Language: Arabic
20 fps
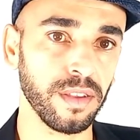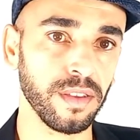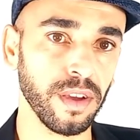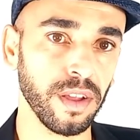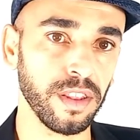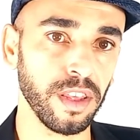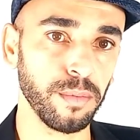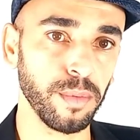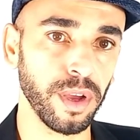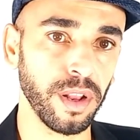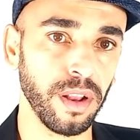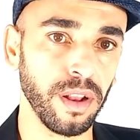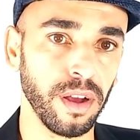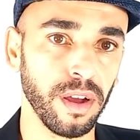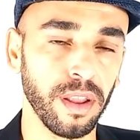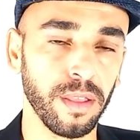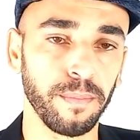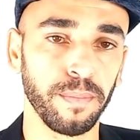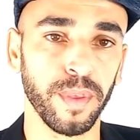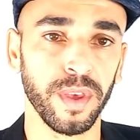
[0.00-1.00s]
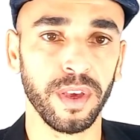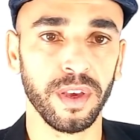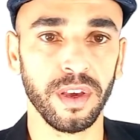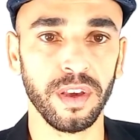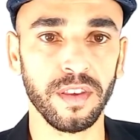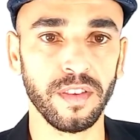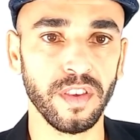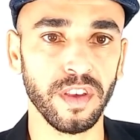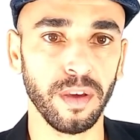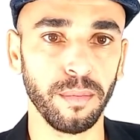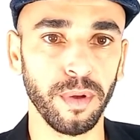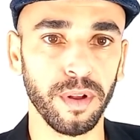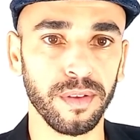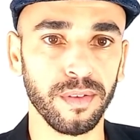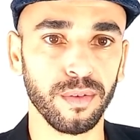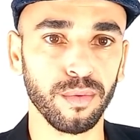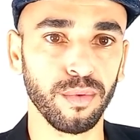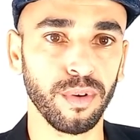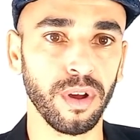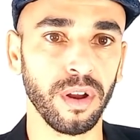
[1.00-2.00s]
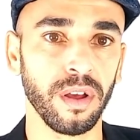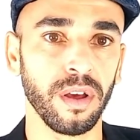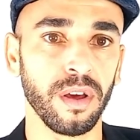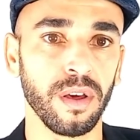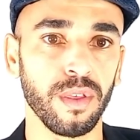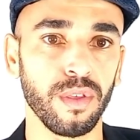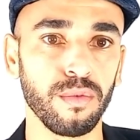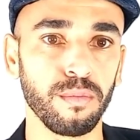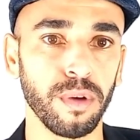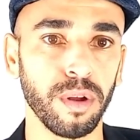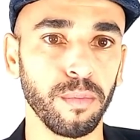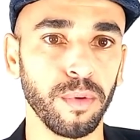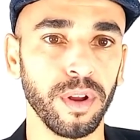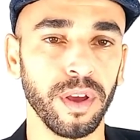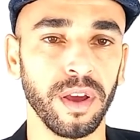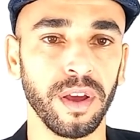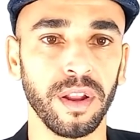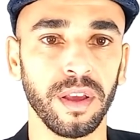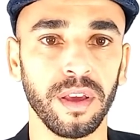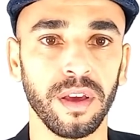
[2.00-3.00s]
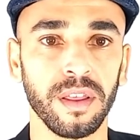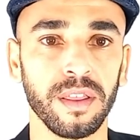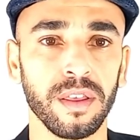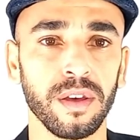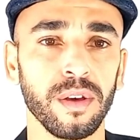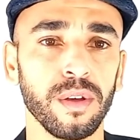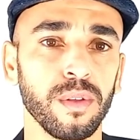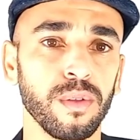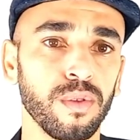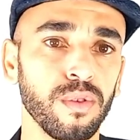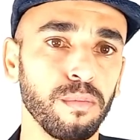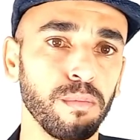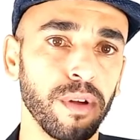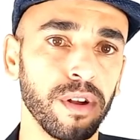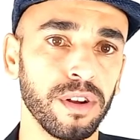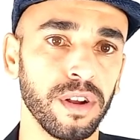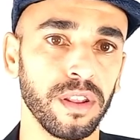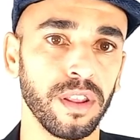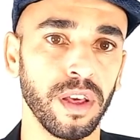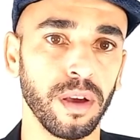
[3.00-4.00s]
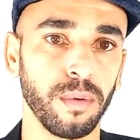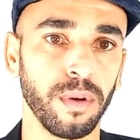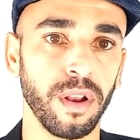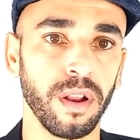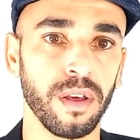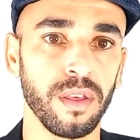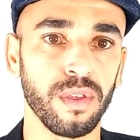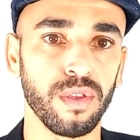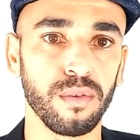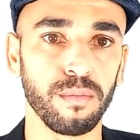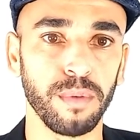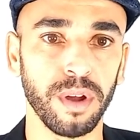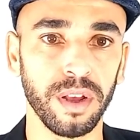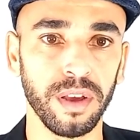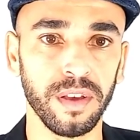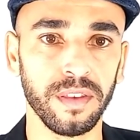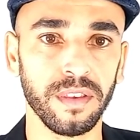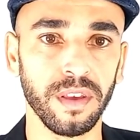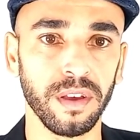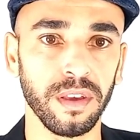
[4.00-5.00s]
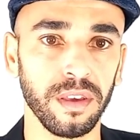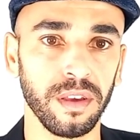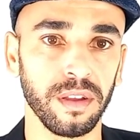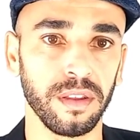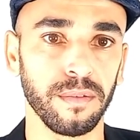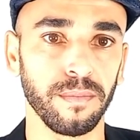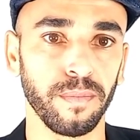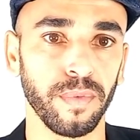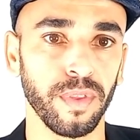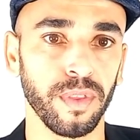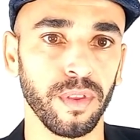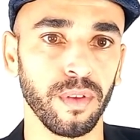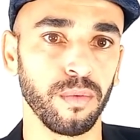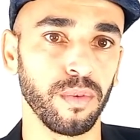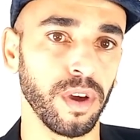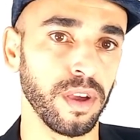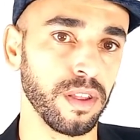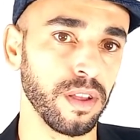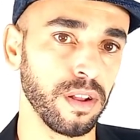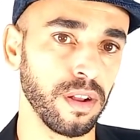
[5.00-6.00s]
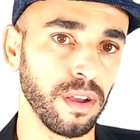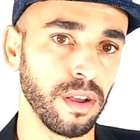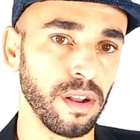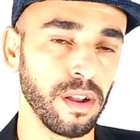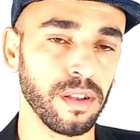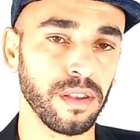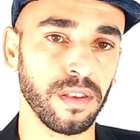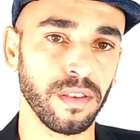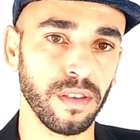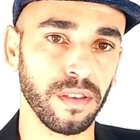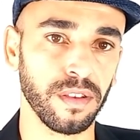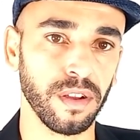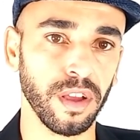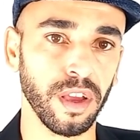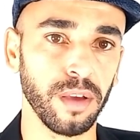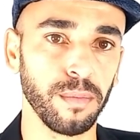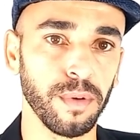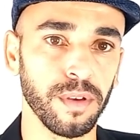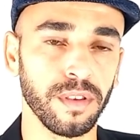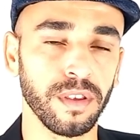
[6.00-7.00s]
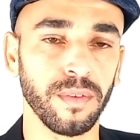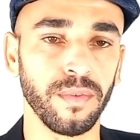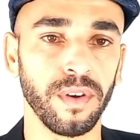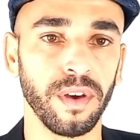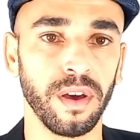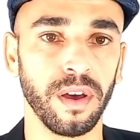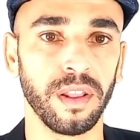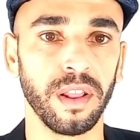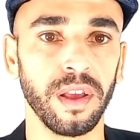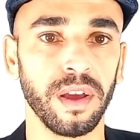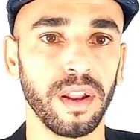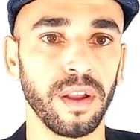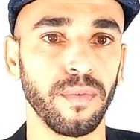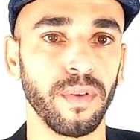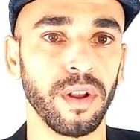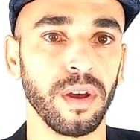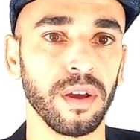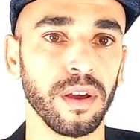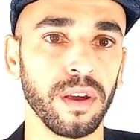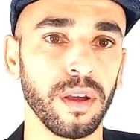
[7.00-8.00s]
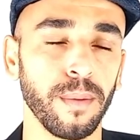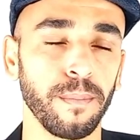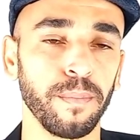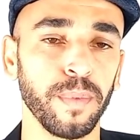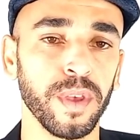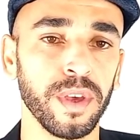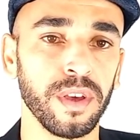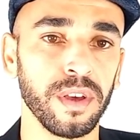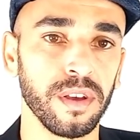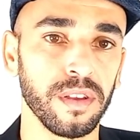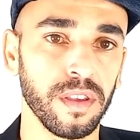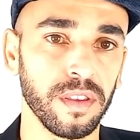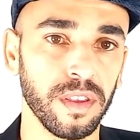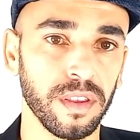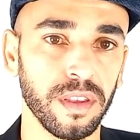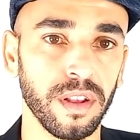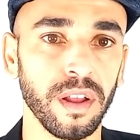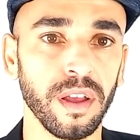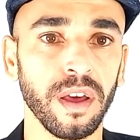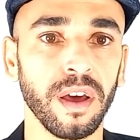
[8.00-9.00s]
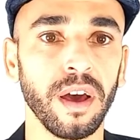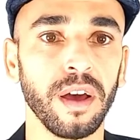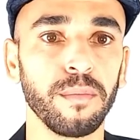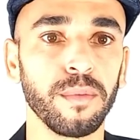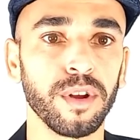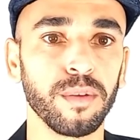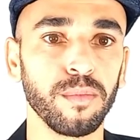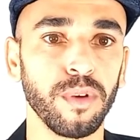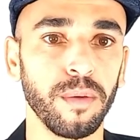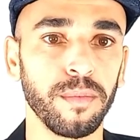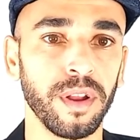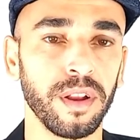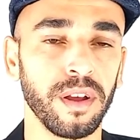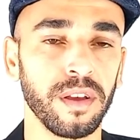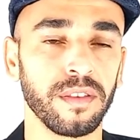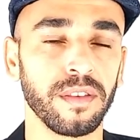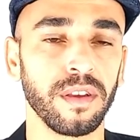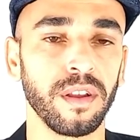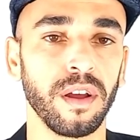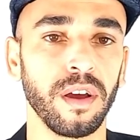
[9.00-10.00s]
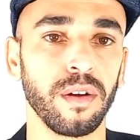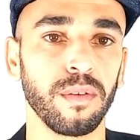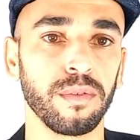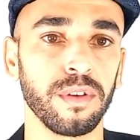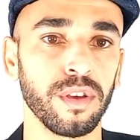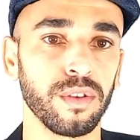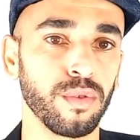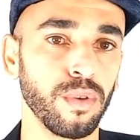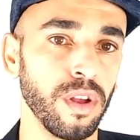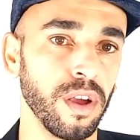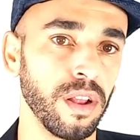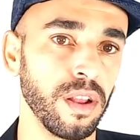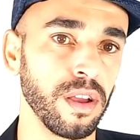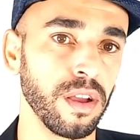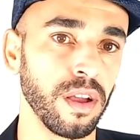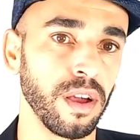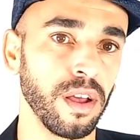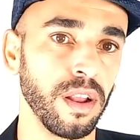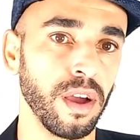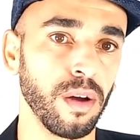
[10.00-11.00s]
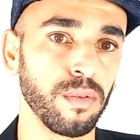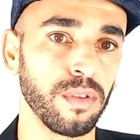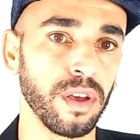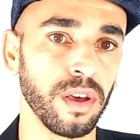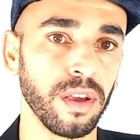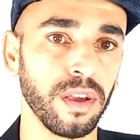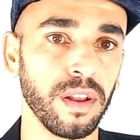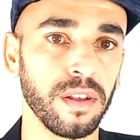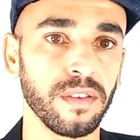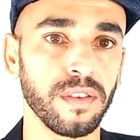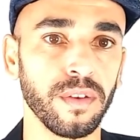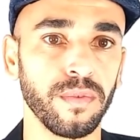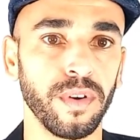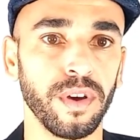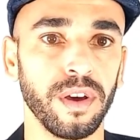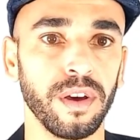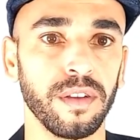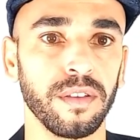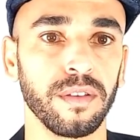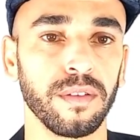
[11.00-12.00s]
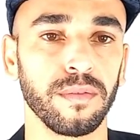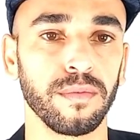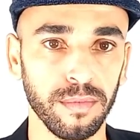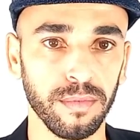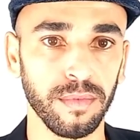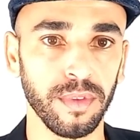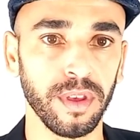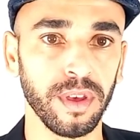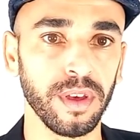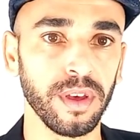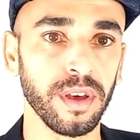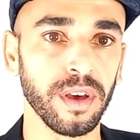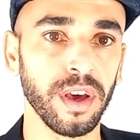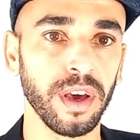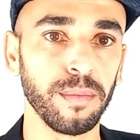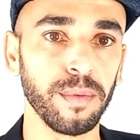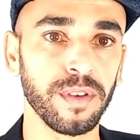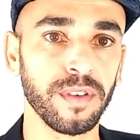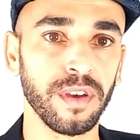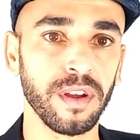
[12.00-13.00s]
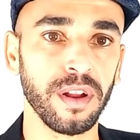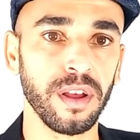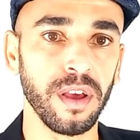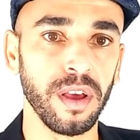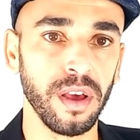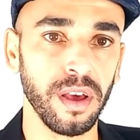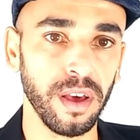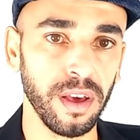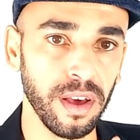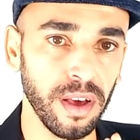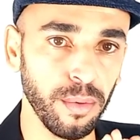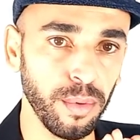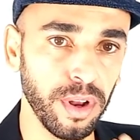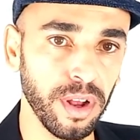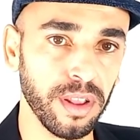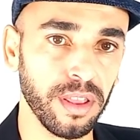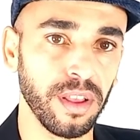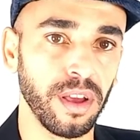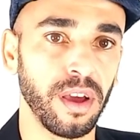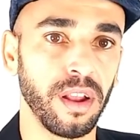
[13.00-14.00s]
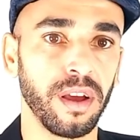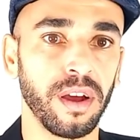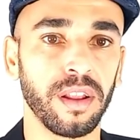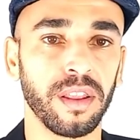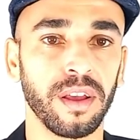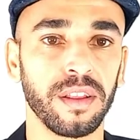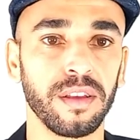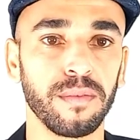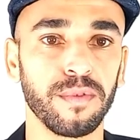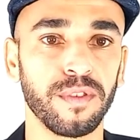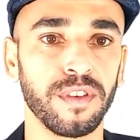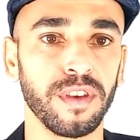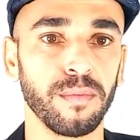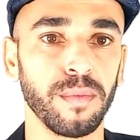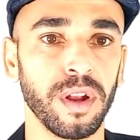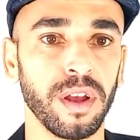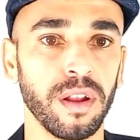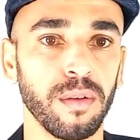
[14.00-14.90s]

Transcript: تقديمك للعرض استعمل الصور ثم المنحنيات ثم الجداول ثم الاحصائيات وايضا لا تنسى ترقيم الصفحات لان في الاخير ستتلقى مجموعه من الاسئله ويسهل عليك العوده الى الصفحات خامسا حاول اثناء العرض عدم استعمال